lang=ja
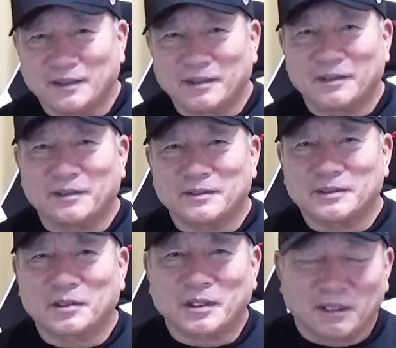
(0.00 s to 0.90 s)
うん、
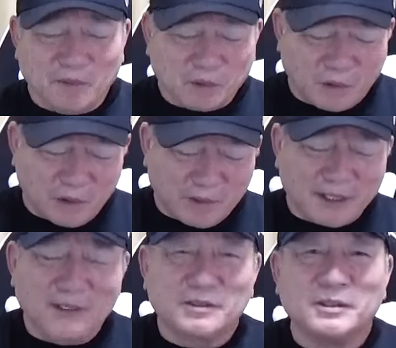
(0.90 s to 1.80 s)
それかもう小指
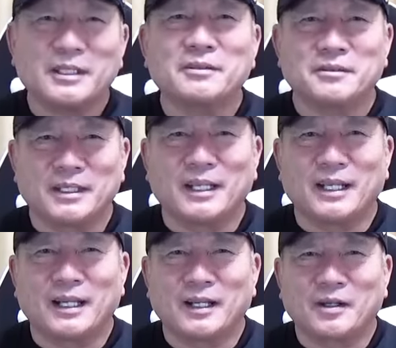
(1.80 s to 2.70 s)
からついてるん
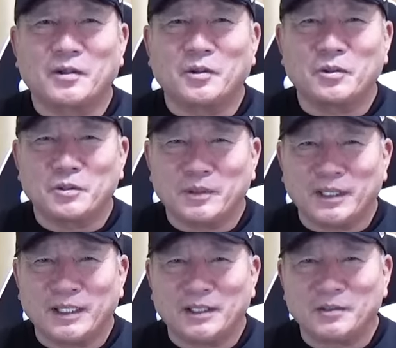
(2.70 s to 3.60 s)
で小
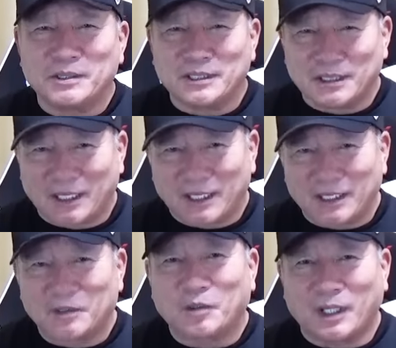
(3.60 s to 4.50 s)
指の靭帯か
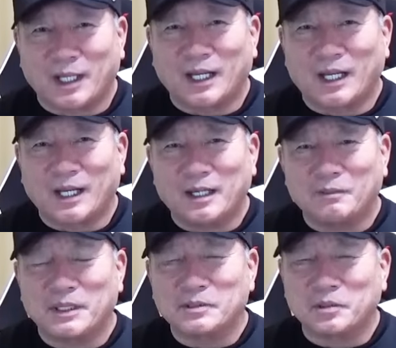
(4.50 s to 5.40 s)
なとか、は
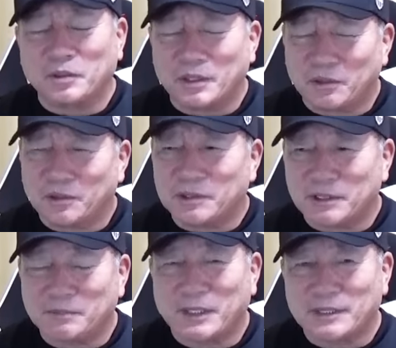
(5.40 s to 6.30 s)
い、まあちょっといろいろ
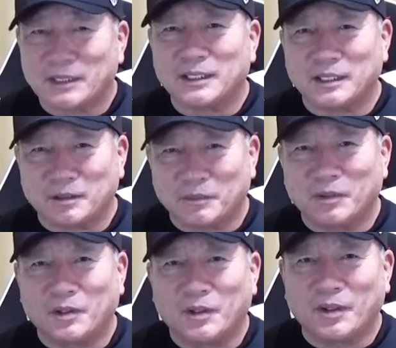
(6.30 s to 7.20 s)
心配したんだけど
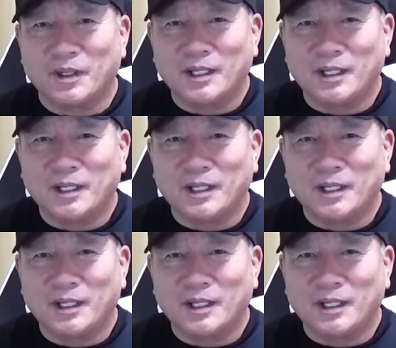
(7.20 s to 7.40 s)
も